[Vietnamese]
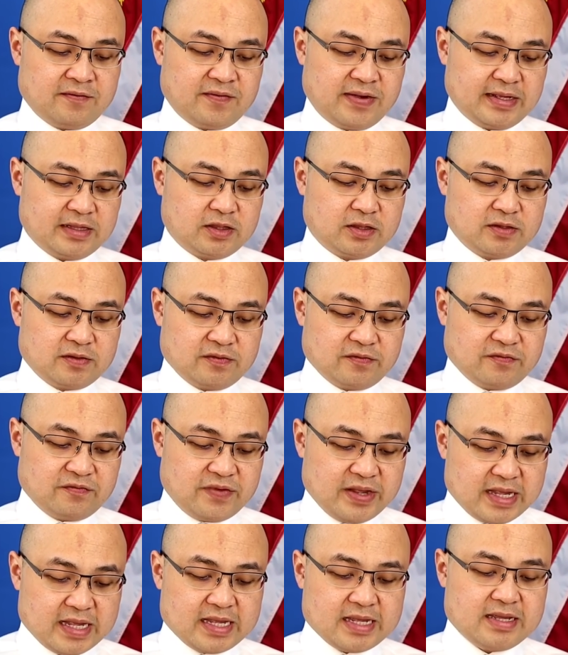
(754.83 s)
và
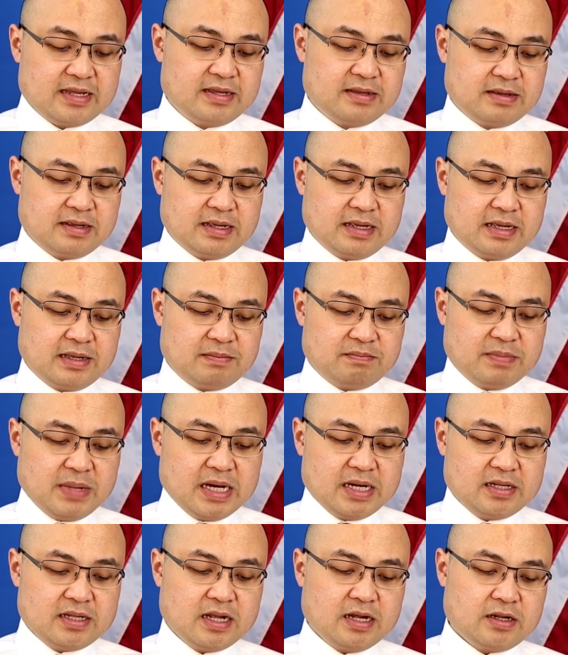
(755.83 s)
vì
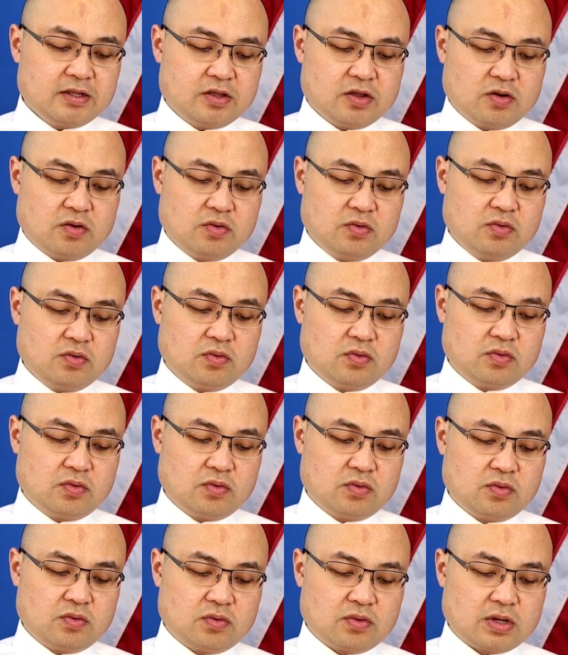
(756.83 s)
bên dân chủ
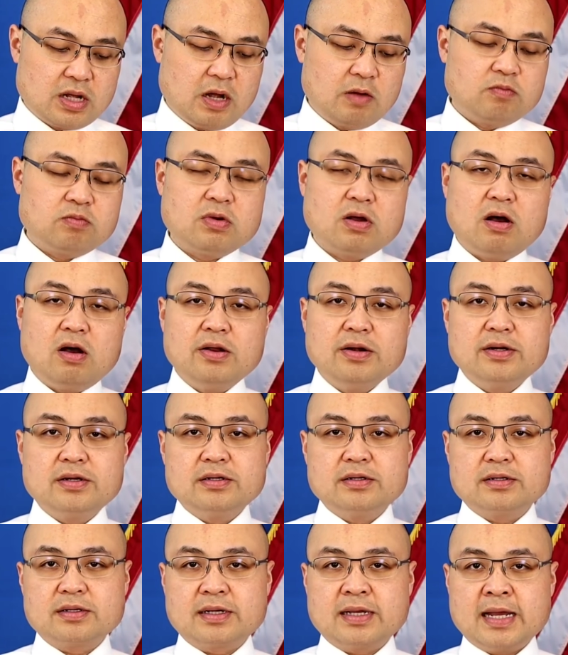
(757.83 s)
không có
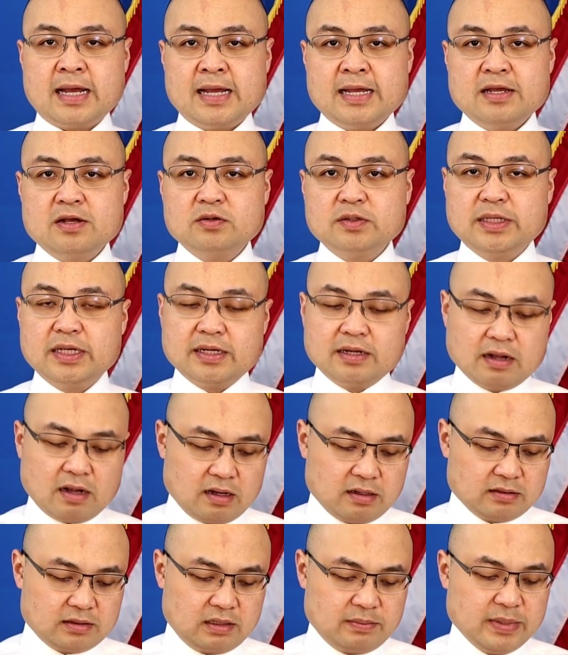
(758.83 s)
được cái ưu tiên
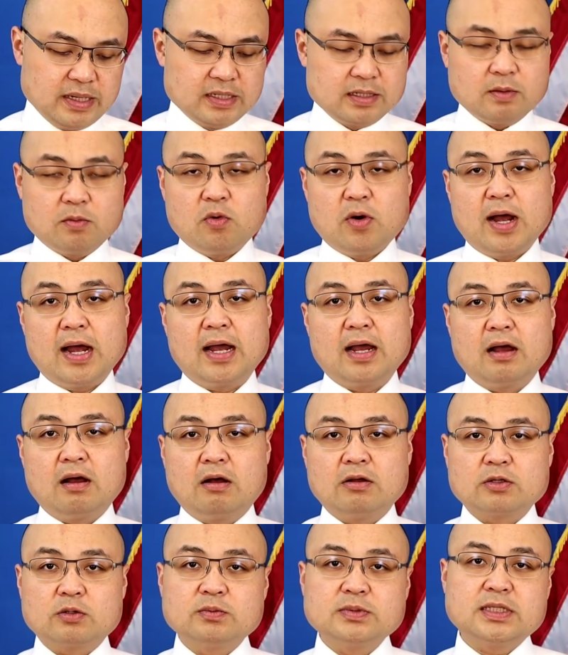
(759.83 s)
đó thì bên cộng hòa
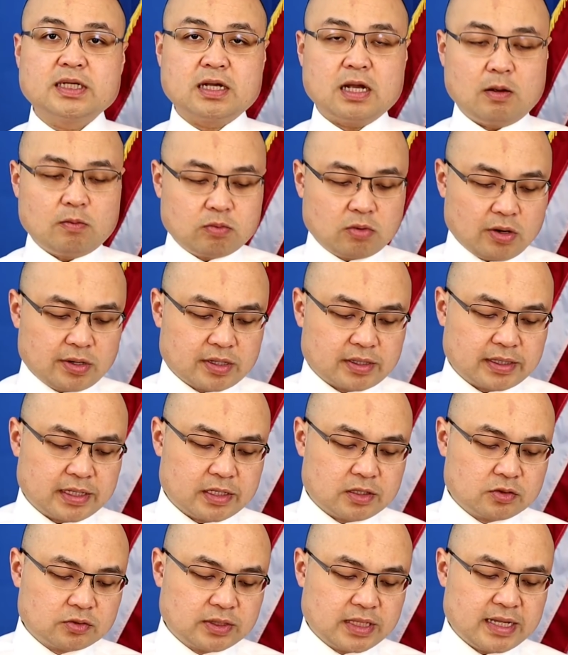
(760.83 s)
họ cũng sẽ không có được
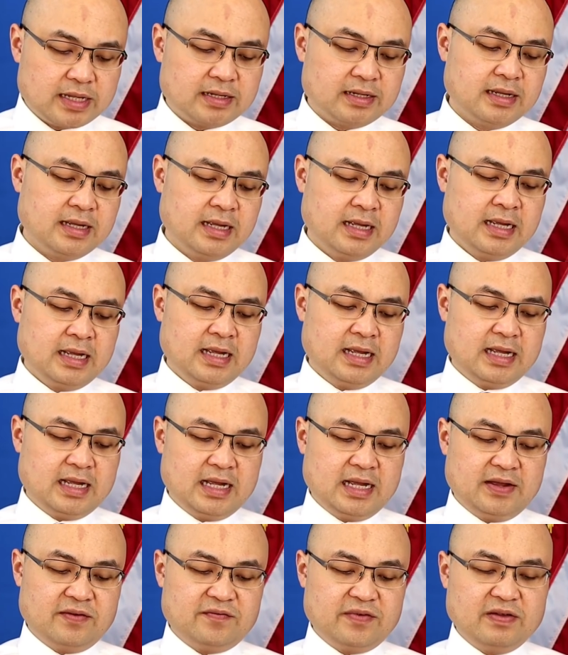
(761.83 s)
cái ưu tiên
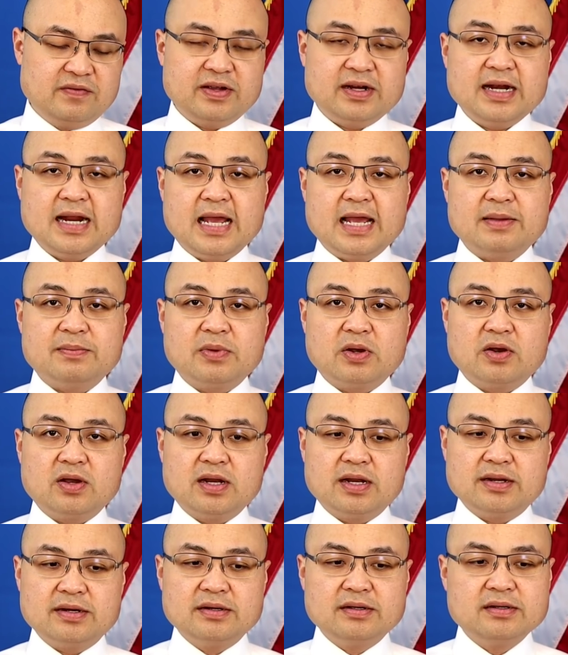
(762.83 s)
à, về vấn đề mà
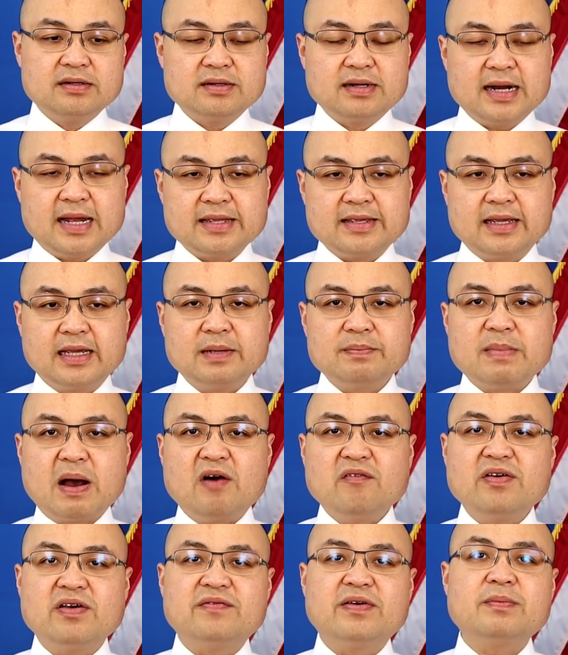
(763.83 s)
gọi là đưa ra những cái
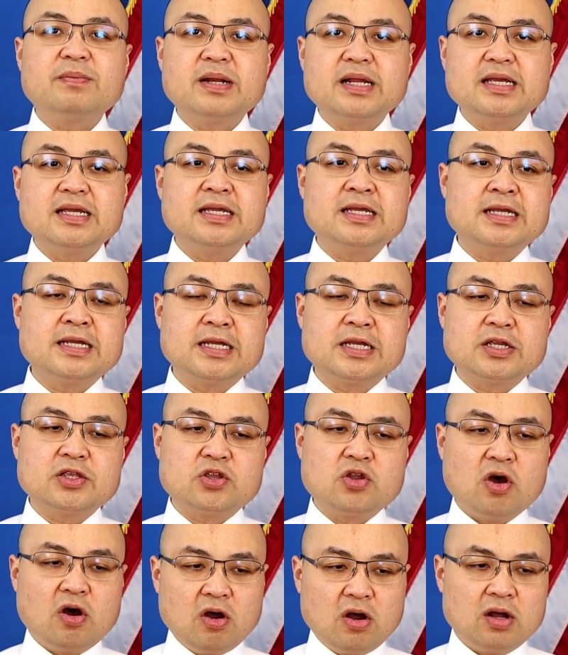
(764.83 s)
bảo vệ pháp lý
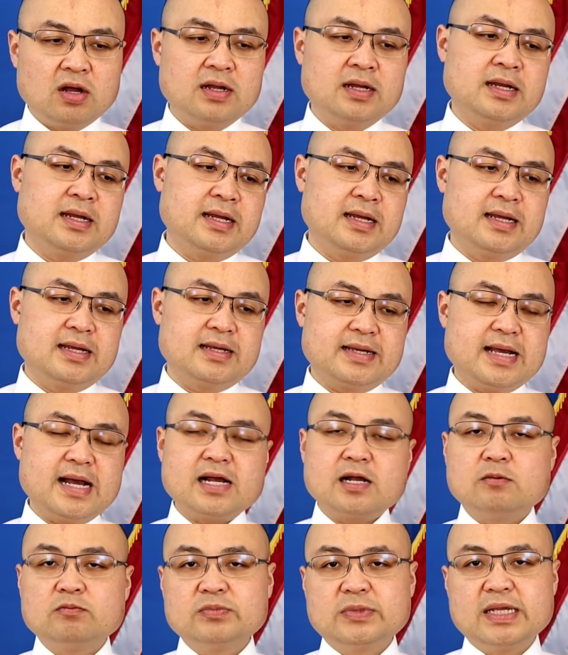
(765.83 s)
cho
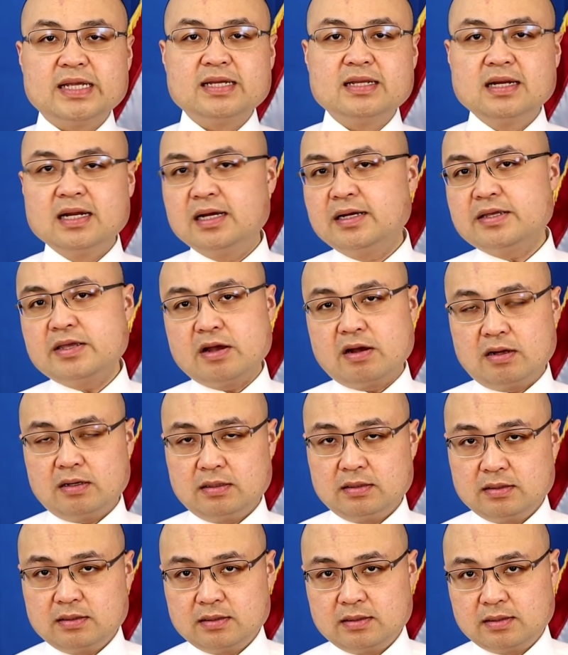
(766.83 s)
các công ty lớn
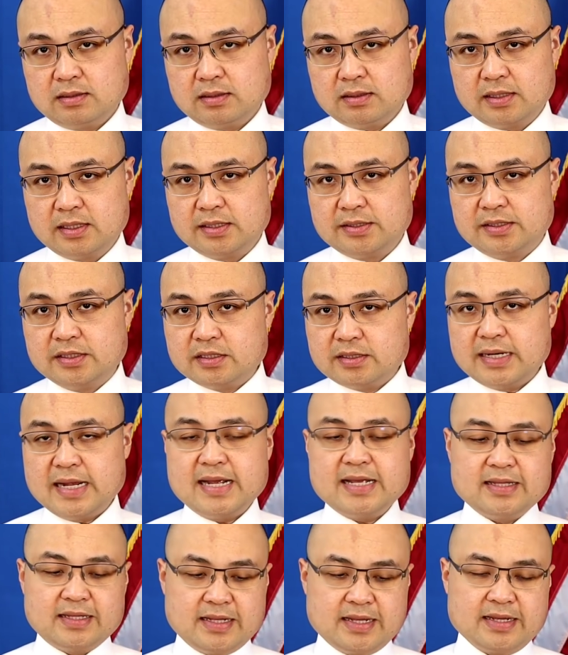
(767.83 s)
nhỏ ở trước
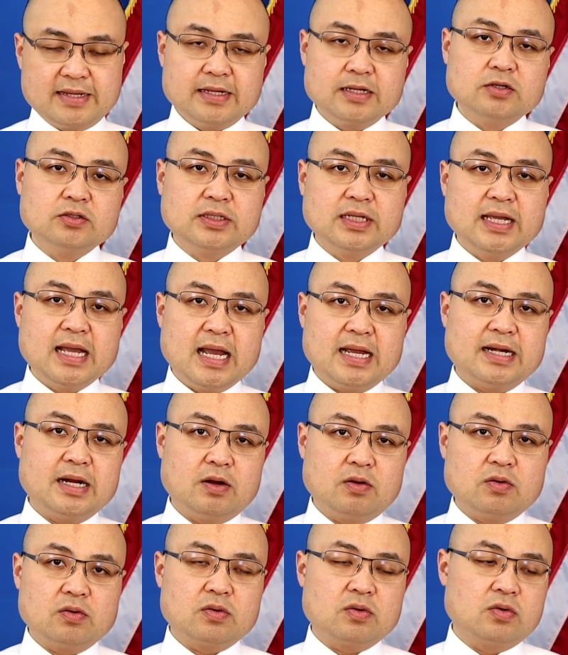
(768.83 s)
đây thì cái ưu tiên hàng
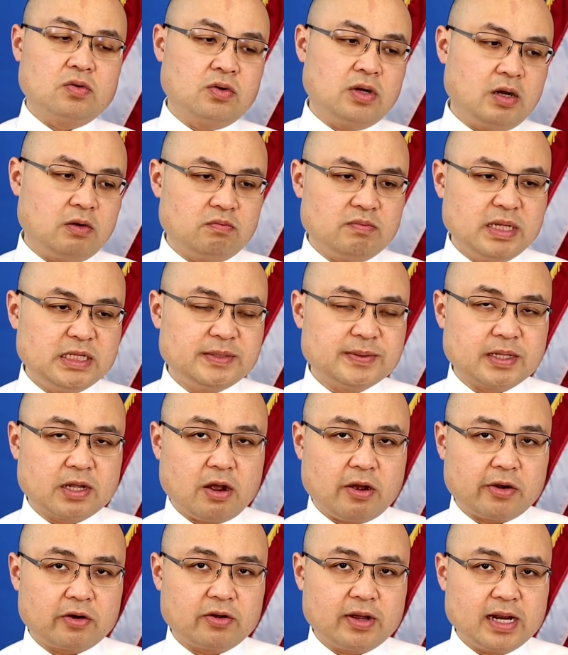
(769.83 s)
đầu của ông Mitch
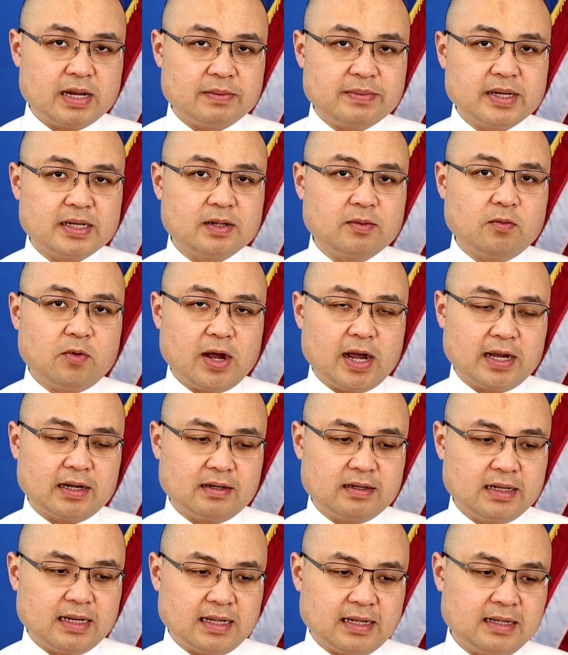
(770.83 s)
McConnell hay là bên cộng hòa
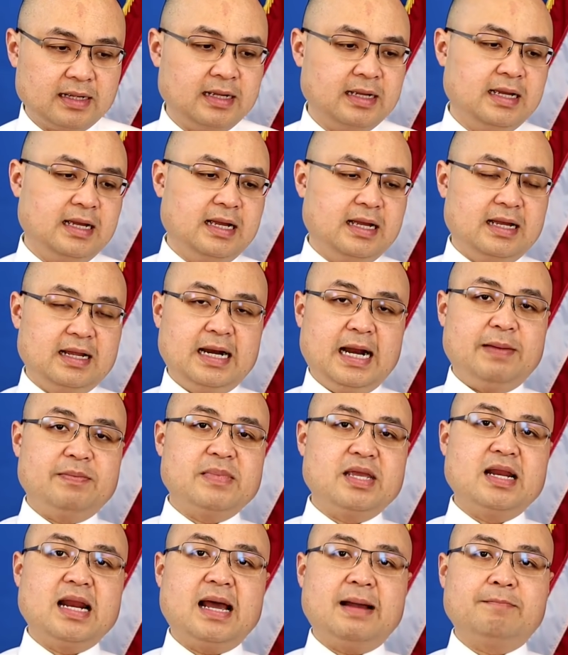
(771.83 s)
đó là
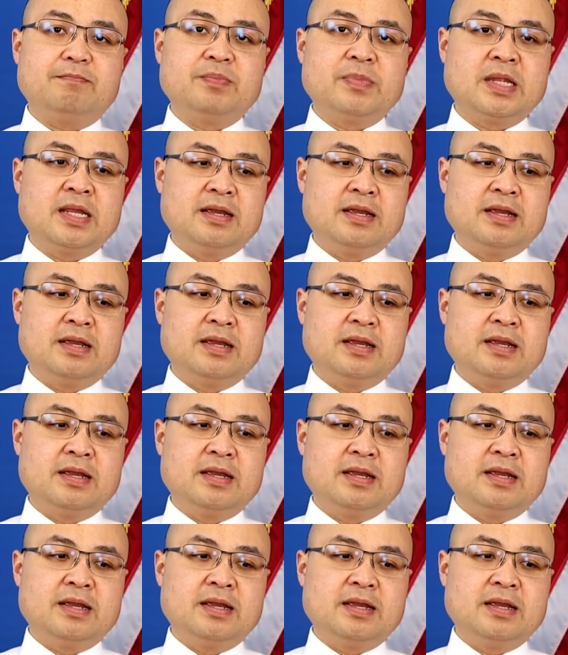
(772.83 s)
làm gì làm